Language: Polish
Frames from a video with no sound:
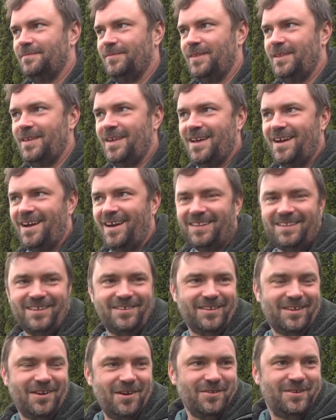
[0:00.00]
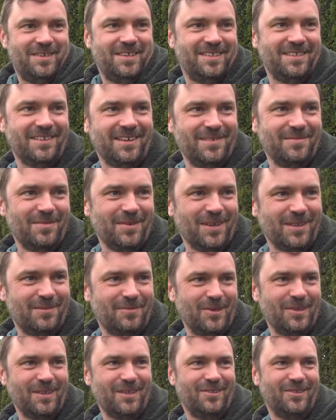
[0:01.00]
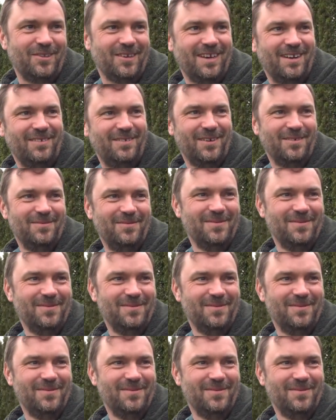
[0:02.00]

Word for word: Nie, ale tylko taką historię mogę sprzedać ciekawą.